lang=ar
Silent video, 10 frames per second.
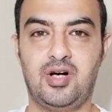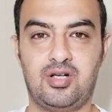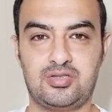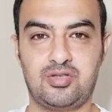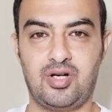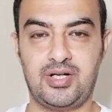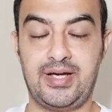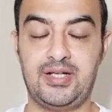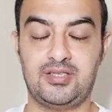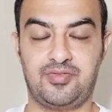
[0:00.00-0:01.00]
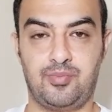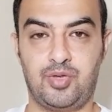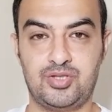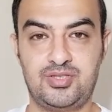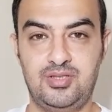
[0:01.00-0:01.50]
اخطاء كانت في
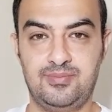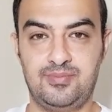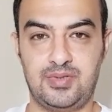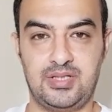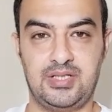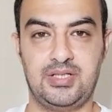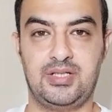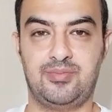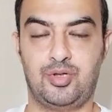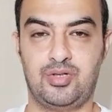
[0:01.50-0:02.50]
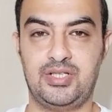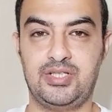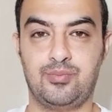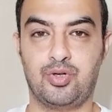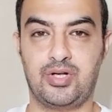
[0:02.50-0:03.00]
الماضي
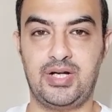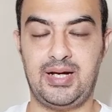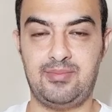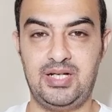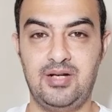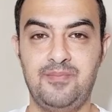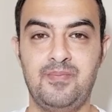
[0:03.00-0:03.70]
لمواليد برج الحمل